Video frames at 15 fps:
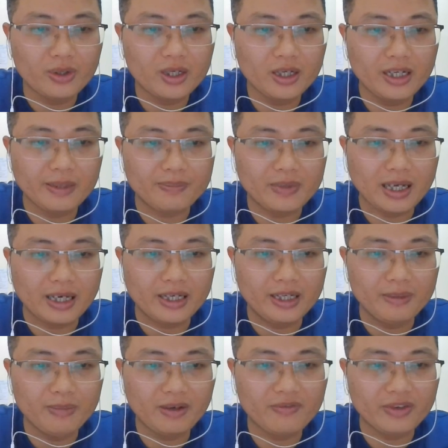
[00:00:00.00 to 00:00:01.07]
nỗi cơ nghiệp nhà
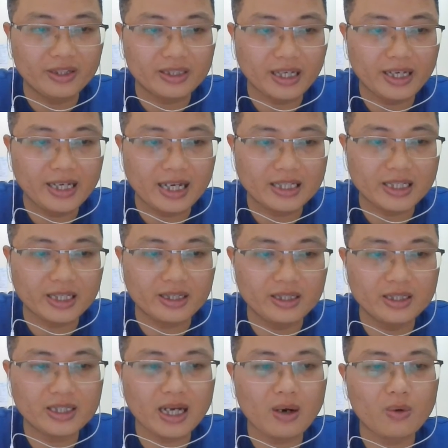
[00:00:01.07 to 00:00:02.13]
Lý mất về tay nhà
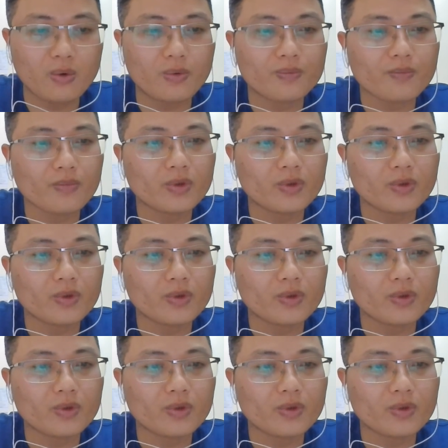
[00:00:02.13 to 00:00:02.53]
Trần như sau.